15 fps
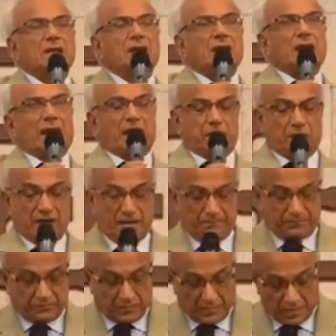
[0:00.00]
Amen.
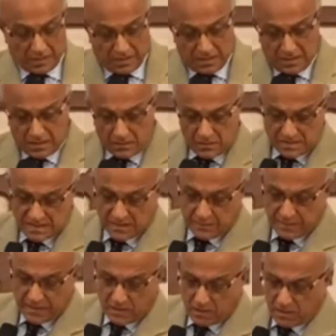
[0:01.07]
Queste
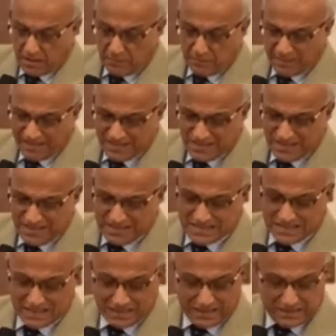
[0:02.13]
parole
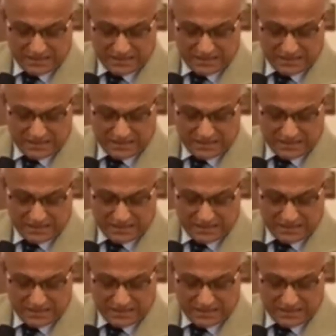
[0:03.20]
precise,